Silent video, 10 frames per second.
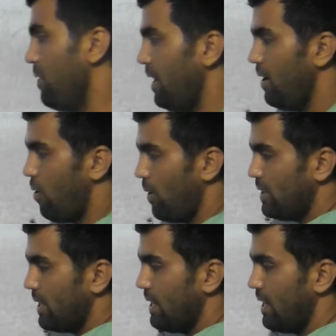फिर इन
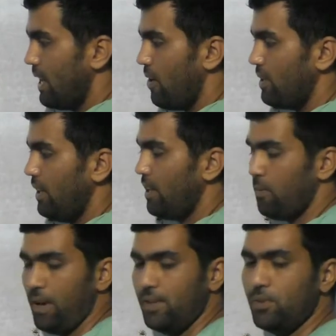हॉल्स के अंदर क्या होता है
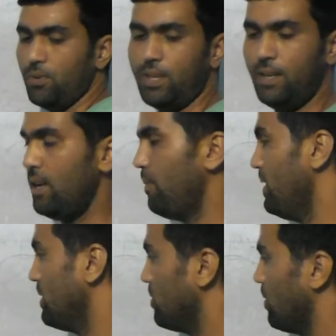टर्बाइन होते हैं
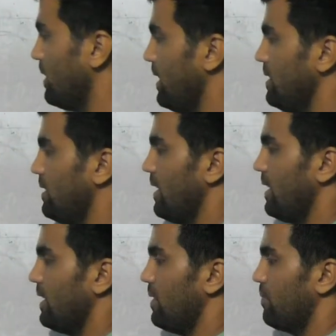टर्बाइन किसको कहते हैं इस
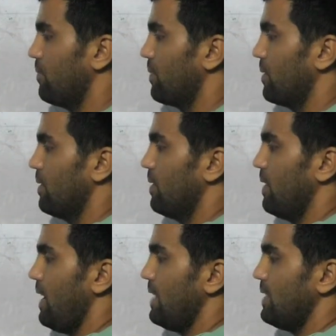तरीके के
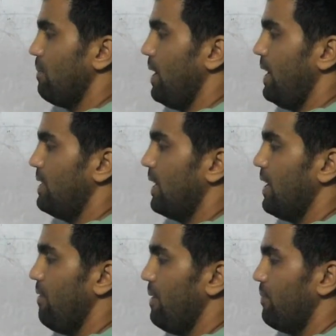ऐसे ब्लेड
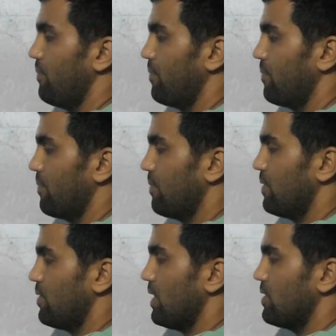लगी हुई
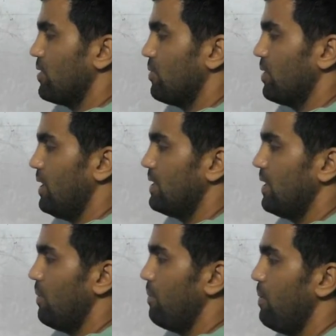स्ट्रक्चर्स होती हैं
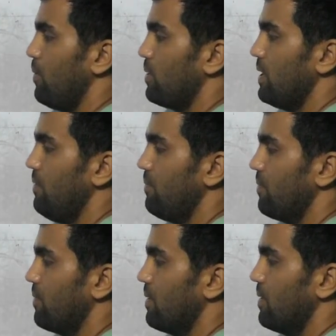ऐसे लंबी भी होती हैं
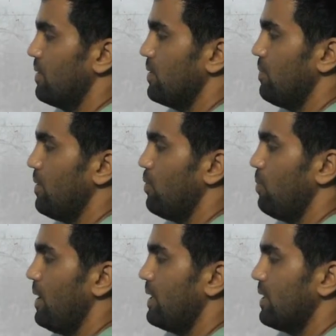जिन पर यूं
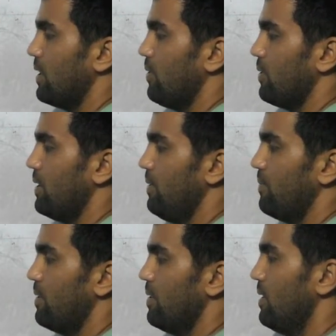ब्लेड्स लगी होती हैं
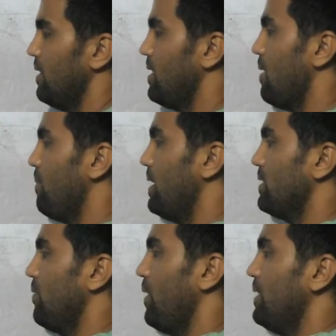या फिर
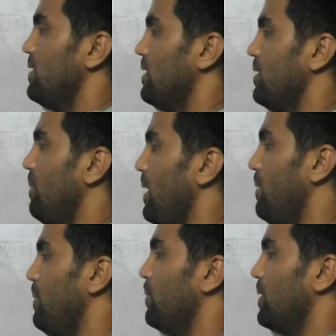ऐसे फेन जैसे
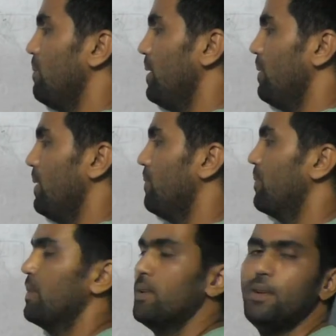ब्लेड भी होती है बड़ी
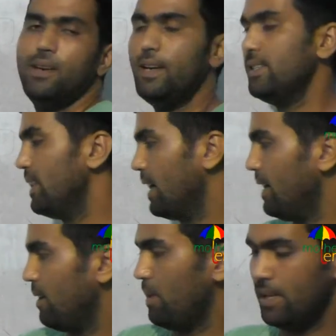बड़ी इस तरह के
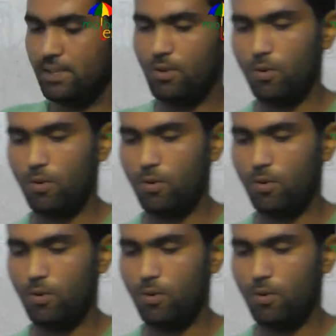टर्बाइन इन